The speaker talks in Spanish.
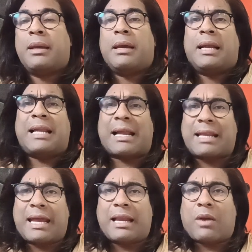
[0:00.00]
La
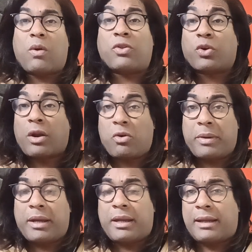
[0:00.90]
regla cuando
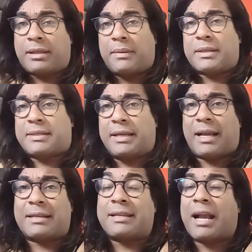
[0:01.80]
renové establecía
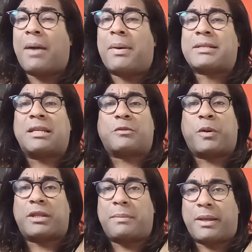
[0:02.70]
que si llegabas
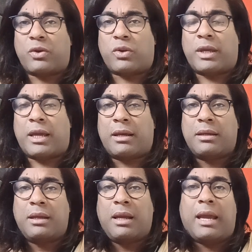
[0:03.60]
después del mediodía,
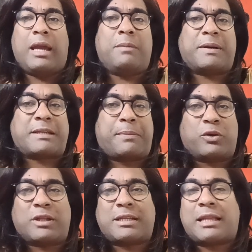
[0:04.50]
el
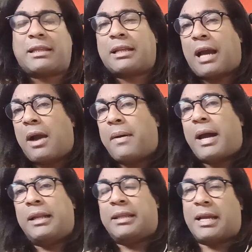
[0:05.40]
pasaporte se te entregaba
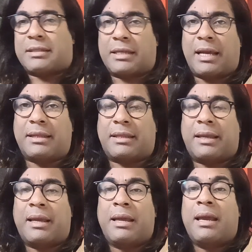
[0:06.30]
el día
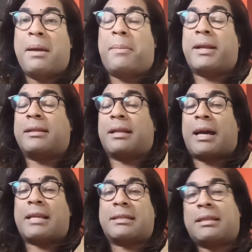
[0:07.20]
siguiente. Para
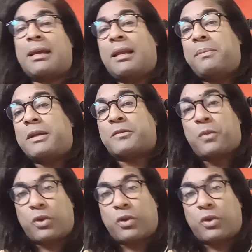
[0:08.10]
entregársete el mismo